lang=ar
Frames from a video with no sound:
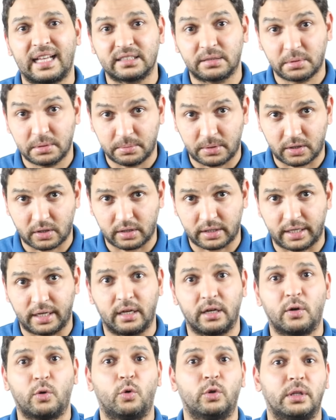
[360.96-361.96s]
حسب
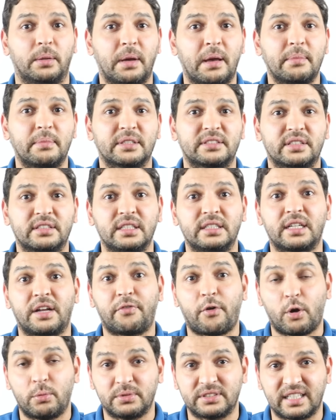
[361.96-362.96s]
المراجع قدماء المصريين
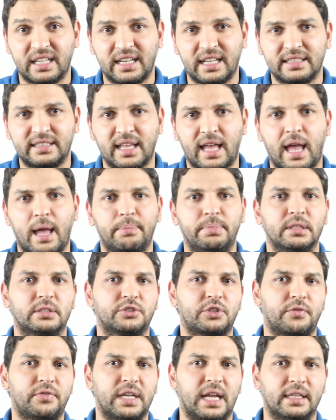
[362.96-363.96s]
رفعوا المسلات قبل
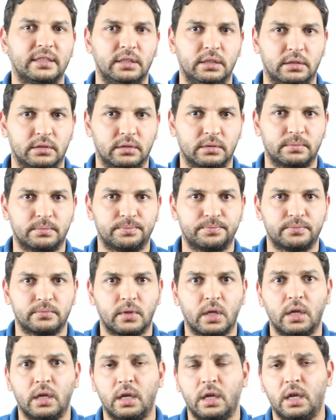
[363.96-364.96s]
اكتشاف الحديد
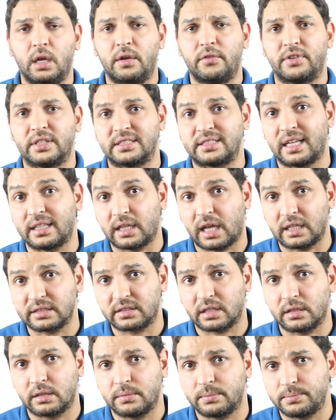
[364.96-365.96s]
فازاي ده
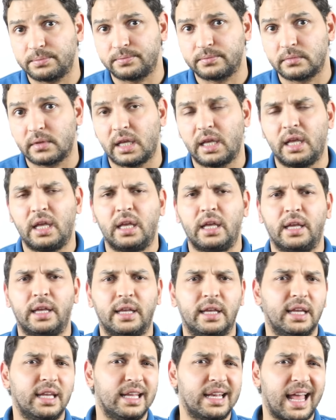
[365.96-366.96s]
حصل؟
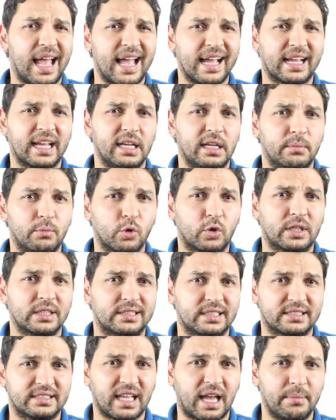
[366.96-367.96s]
ايه الحاجه اللي
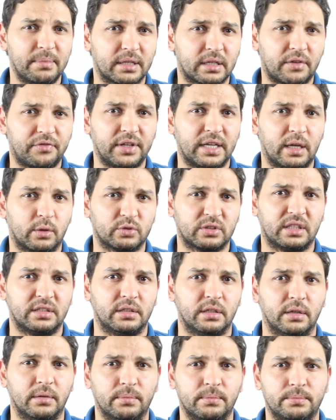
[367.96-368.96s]
ممكن تستحمل رفع
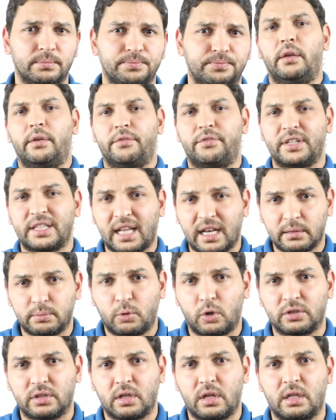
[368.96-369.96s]
الاوزان دي في
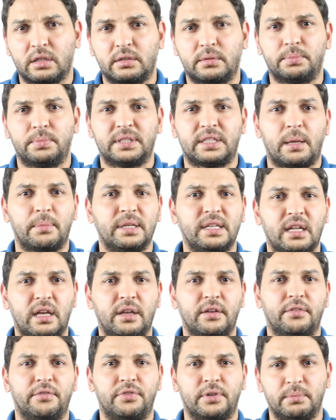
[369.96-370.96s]
ثلاث معضلات
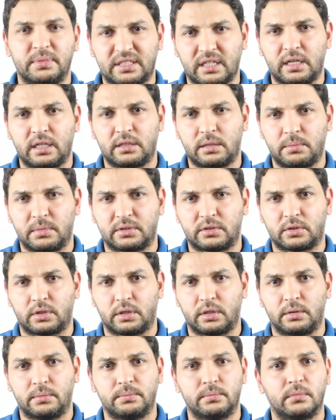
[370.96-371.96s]
بتقابلنا في المسلات
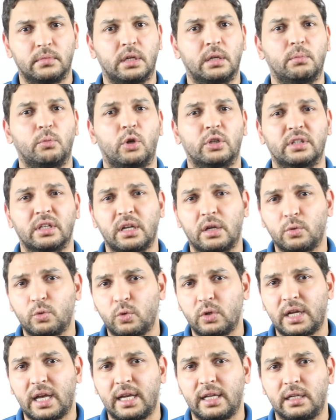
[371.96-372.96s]
المصريه المعضله
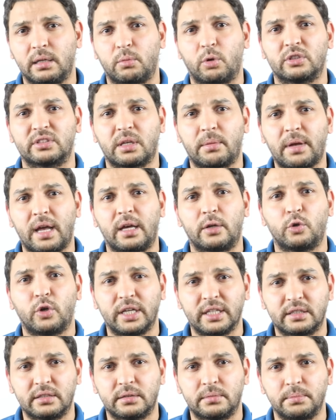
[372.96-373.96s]
الاولى ان معظمها
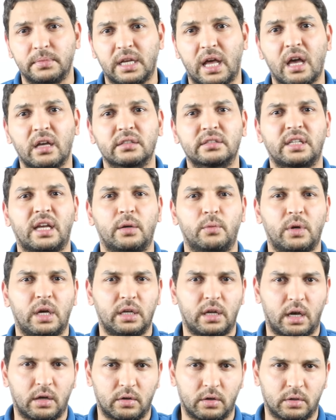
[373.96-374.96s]
نحت من اقصى
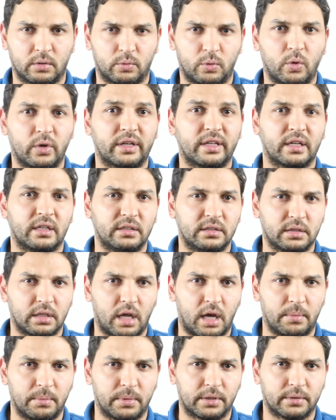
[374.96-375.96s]
انواع الاحجار وهو الجرانيت
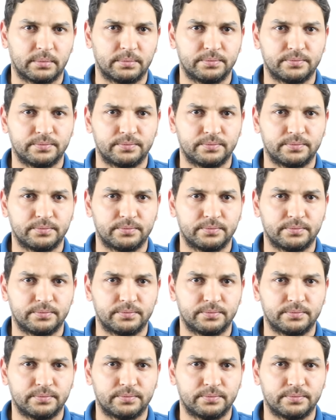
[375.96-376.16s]
الاحمر